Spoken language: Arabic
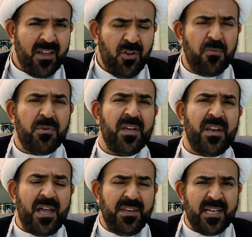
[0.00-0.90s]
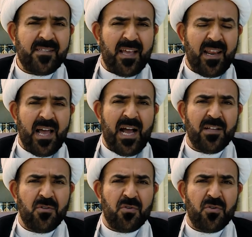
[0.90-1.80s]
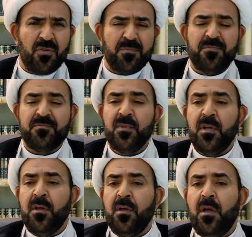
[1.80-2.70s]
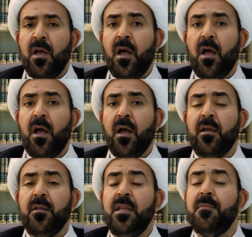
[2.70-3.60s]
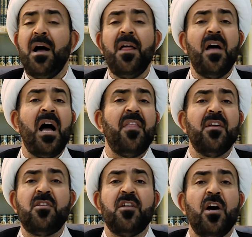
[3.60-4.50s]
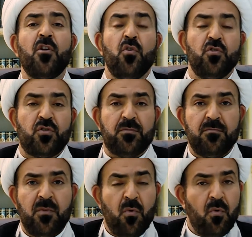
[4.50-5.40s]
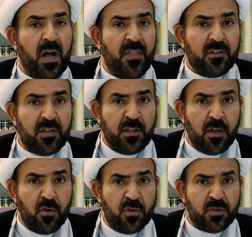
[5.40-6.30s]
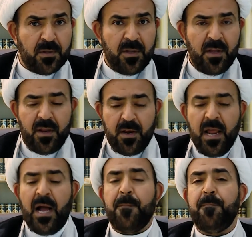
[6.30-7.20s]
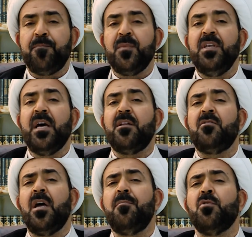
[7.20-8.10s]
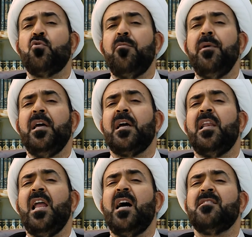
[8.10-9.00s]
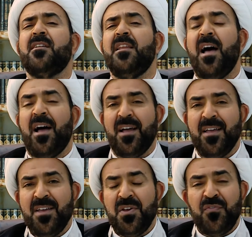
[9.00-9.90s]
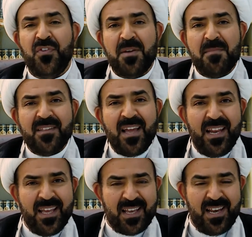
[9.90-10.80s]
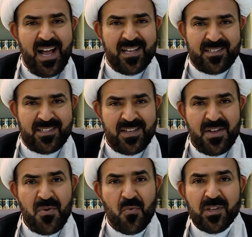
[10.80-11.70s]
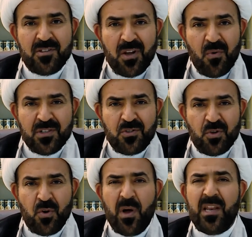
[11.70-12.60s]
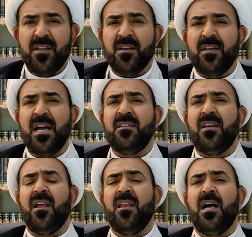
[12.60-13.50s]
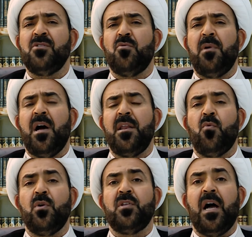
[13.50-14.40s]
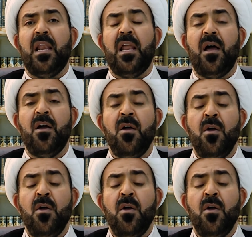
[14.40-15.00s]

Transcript: يمكن ان يسال احدكم لماذا هذا التدرج هذا التدرج نعم يرتبط باخلاصنا في مدى الاخلاص والتوجه والانقياد الى الله سبحانه وتعالى